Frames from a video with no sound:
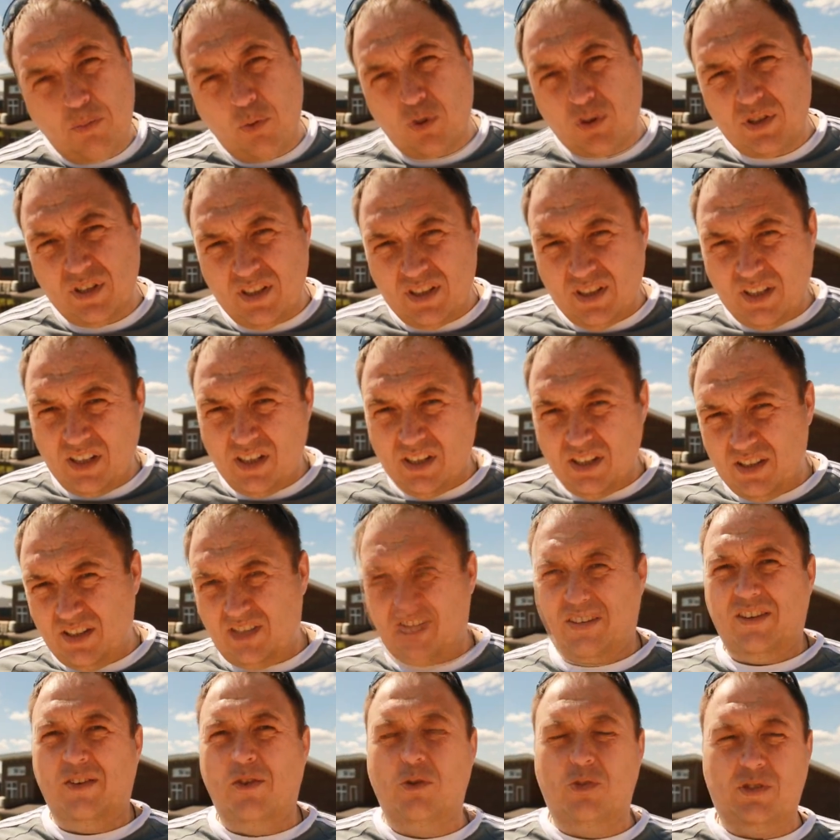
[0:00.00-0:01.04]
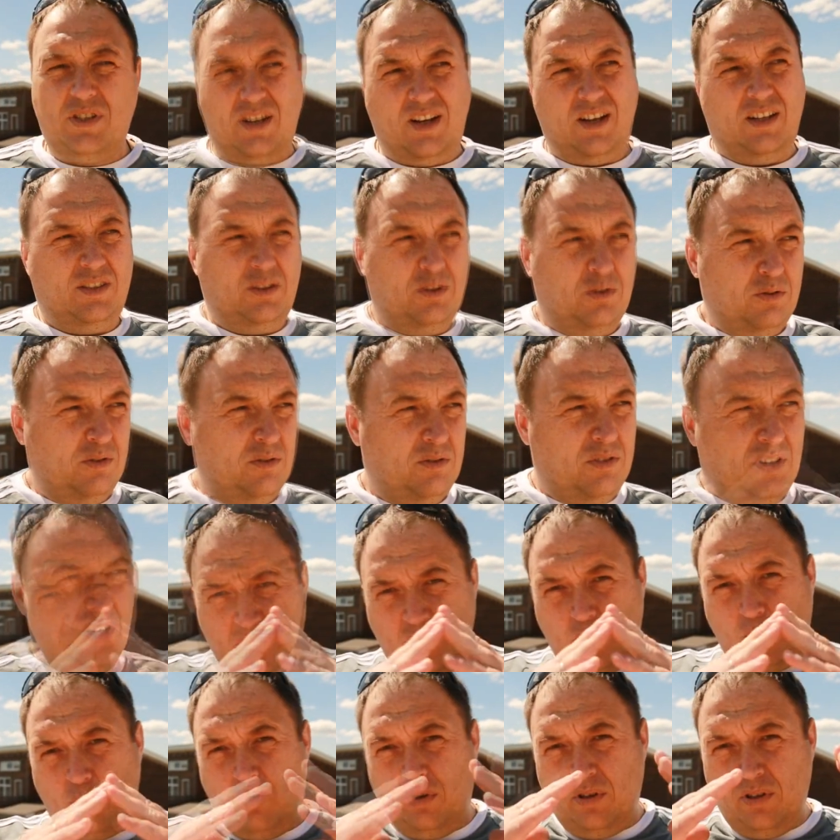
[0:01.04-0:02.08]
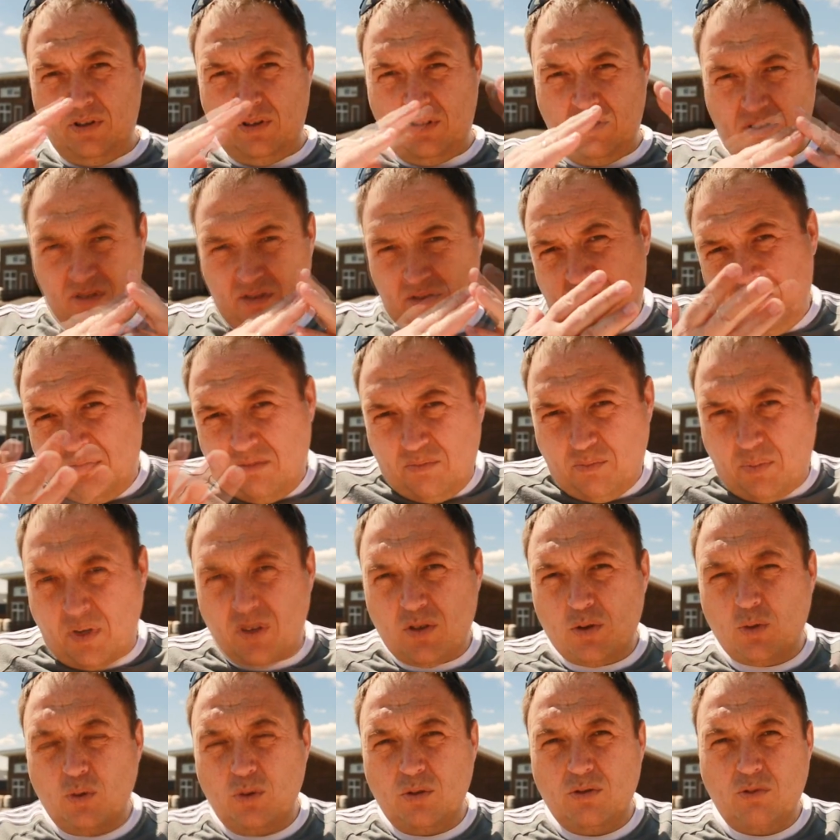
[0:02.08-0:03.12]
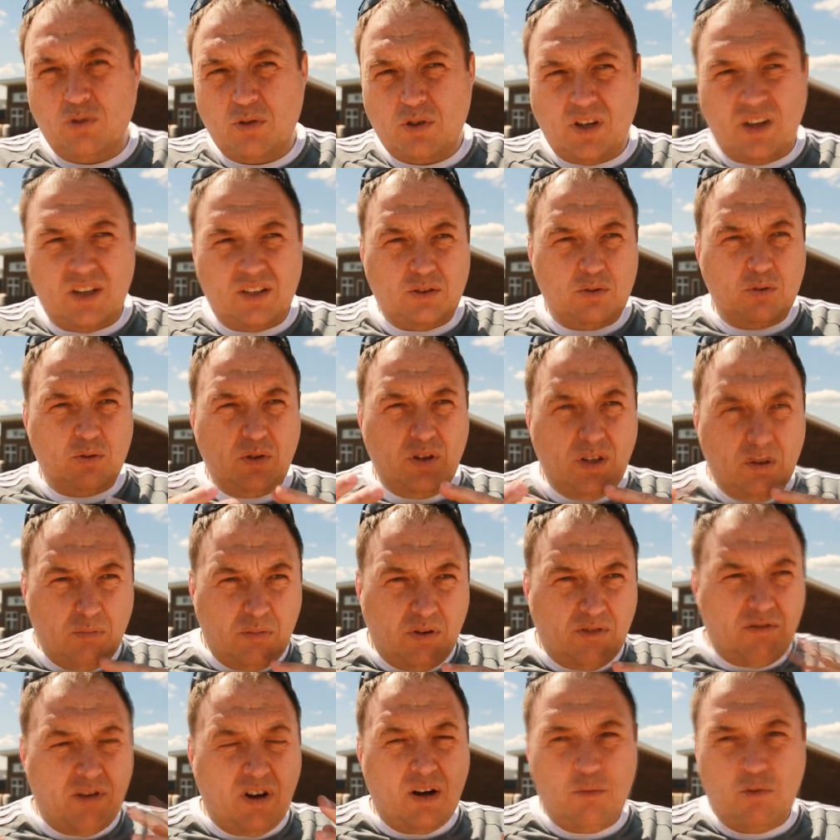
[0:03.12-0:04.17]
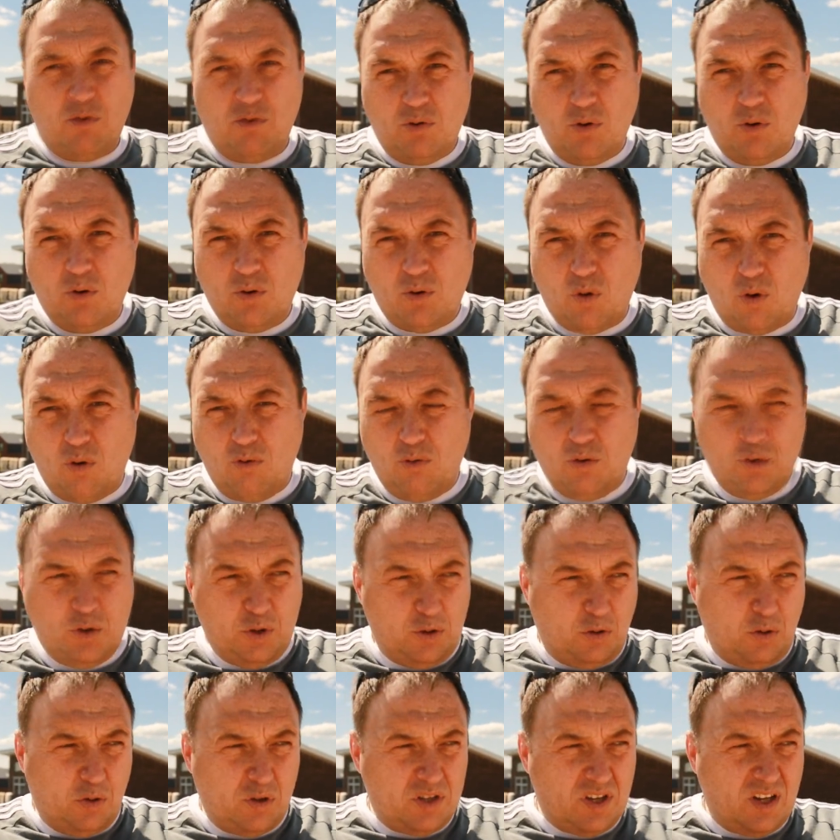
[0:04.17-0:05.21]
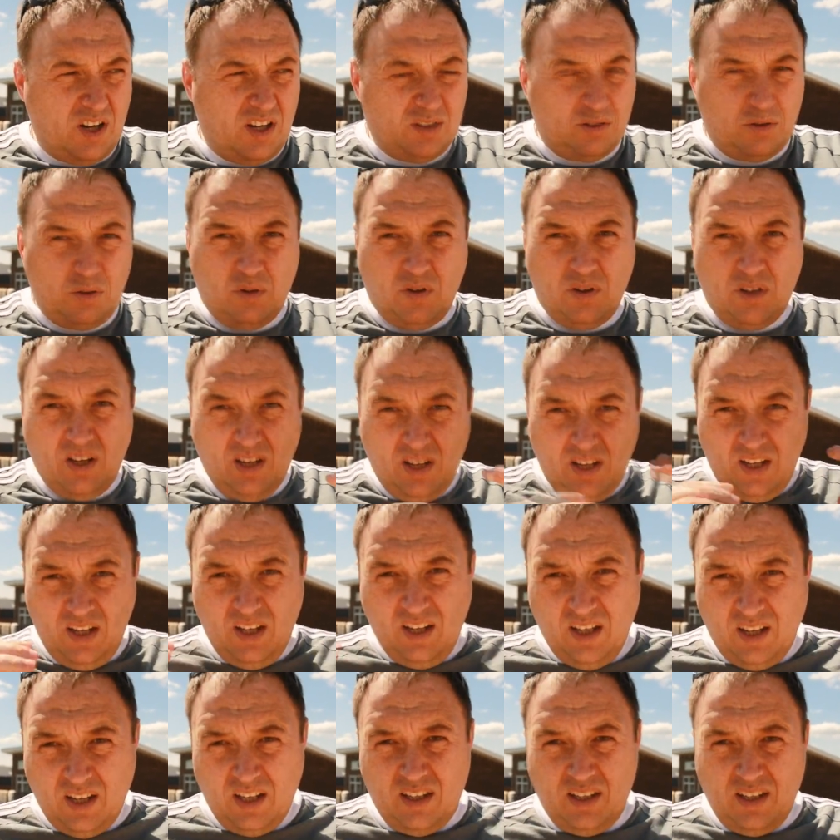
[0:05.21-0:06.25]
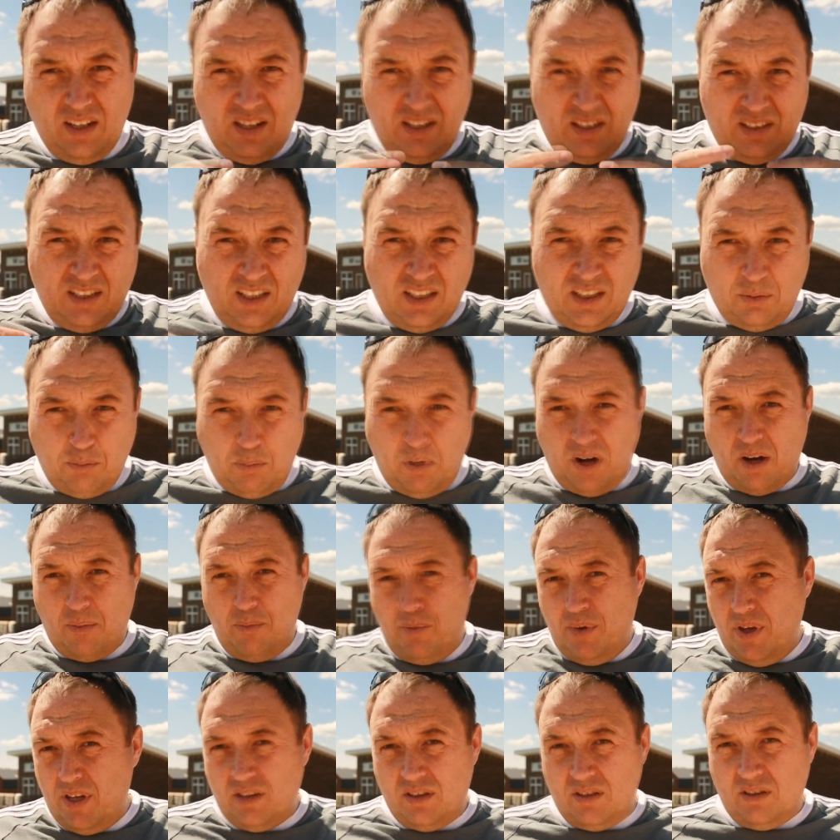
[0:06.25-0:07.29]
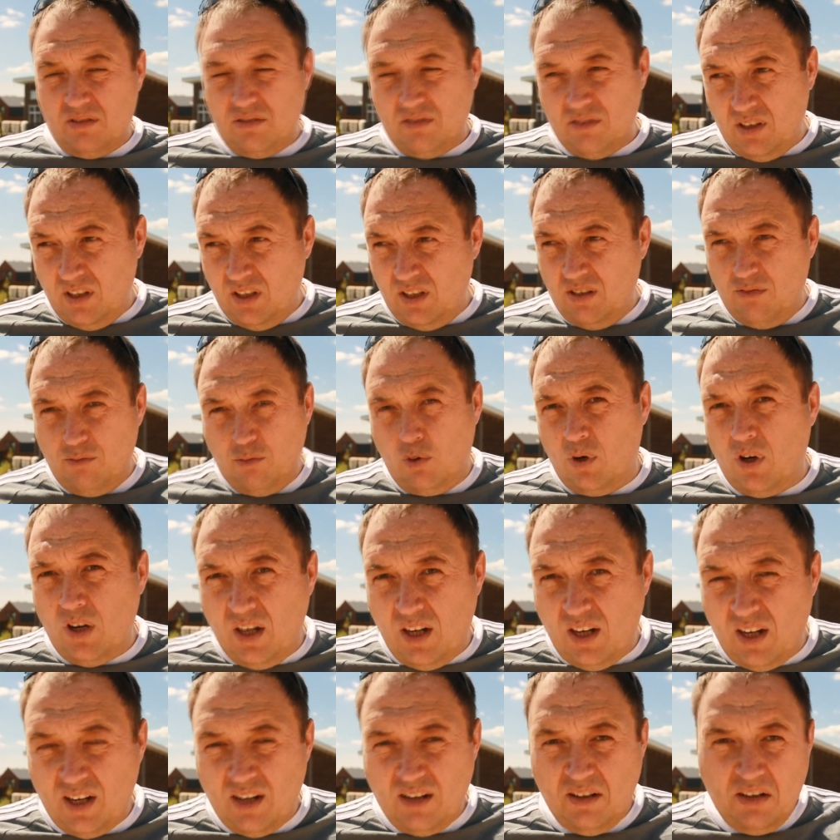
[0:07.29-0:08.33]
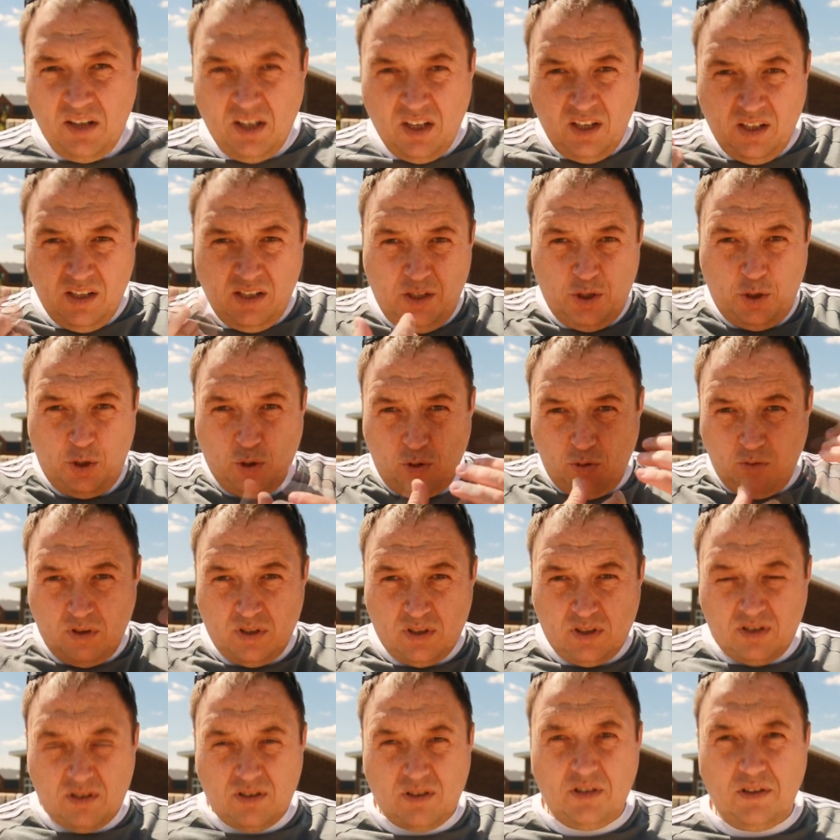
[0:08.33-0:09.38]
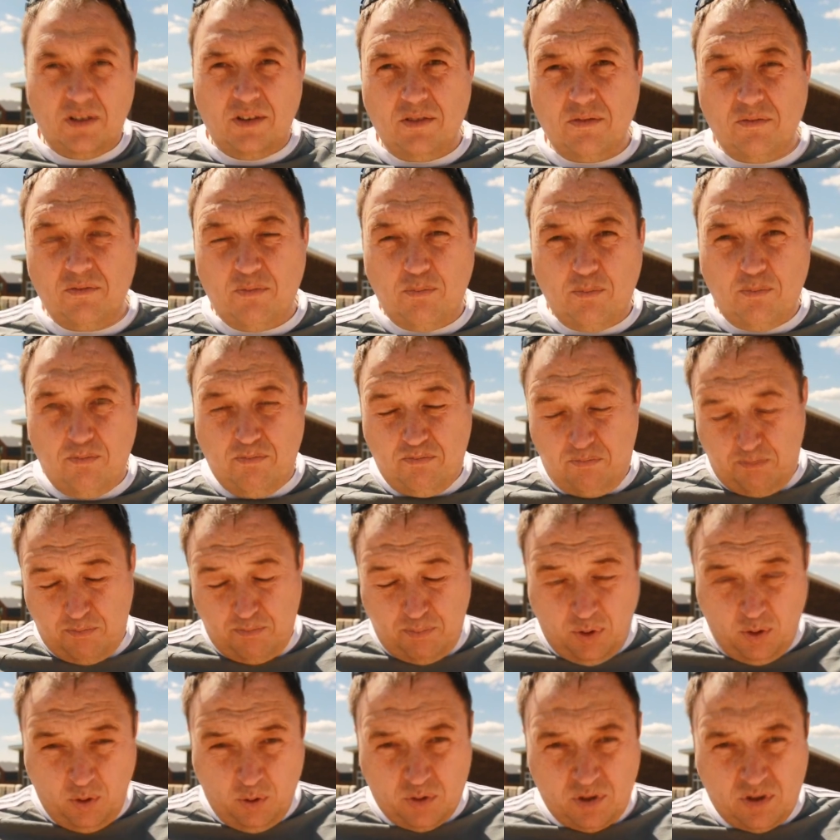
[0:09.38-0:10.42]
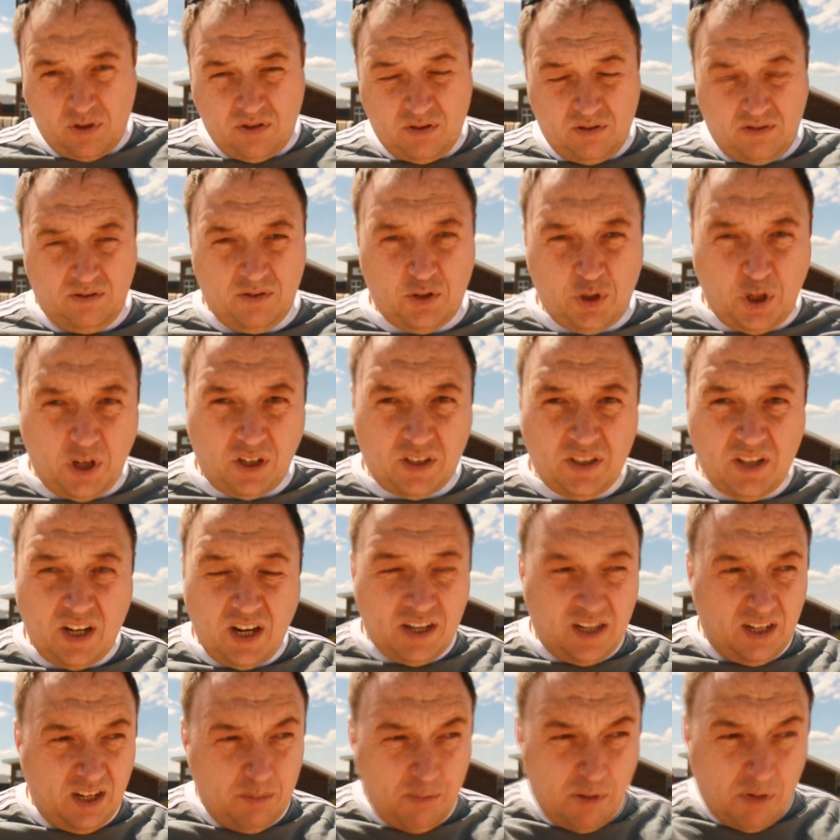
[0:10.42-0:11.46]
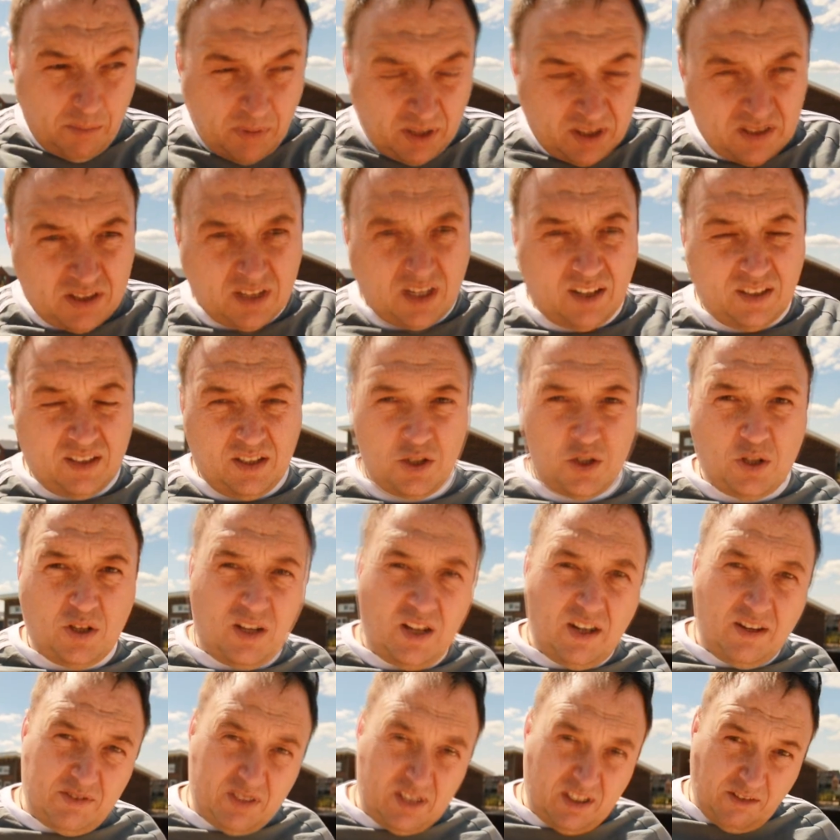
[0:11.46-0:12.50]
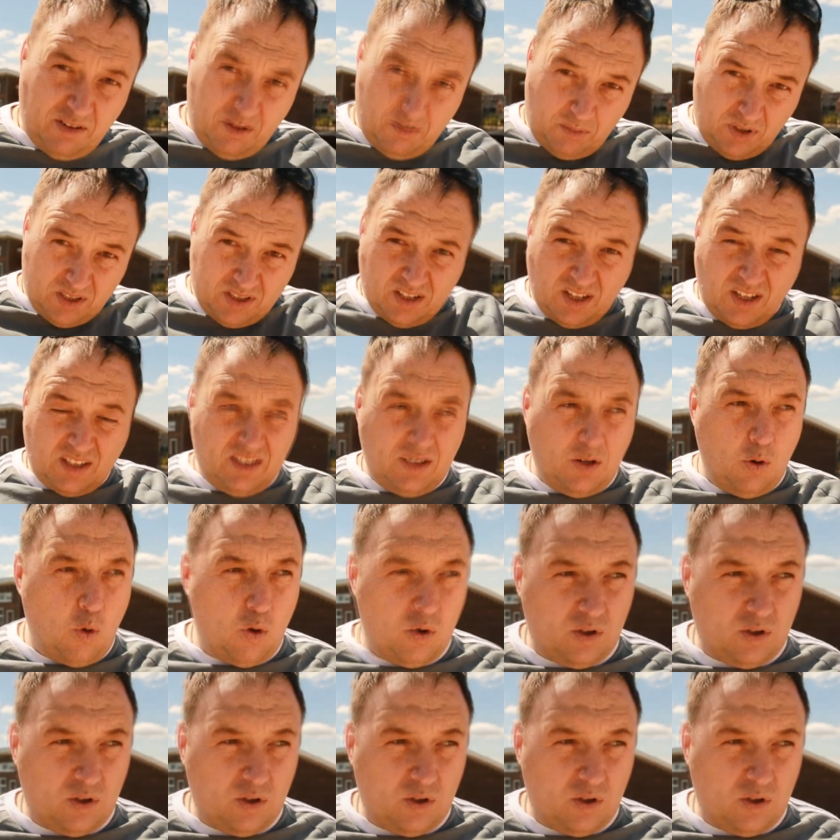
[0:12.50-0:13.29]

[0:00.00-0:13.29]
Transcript: не поздно сделать с нее скатную. Надстроить построить э, простую двускатную либо вальмовую кровлю, четырехскатную. Э, на этот парапет и вуаля. Еще у вас э, плюс чердак, либо мансарда, желая вставить мансардные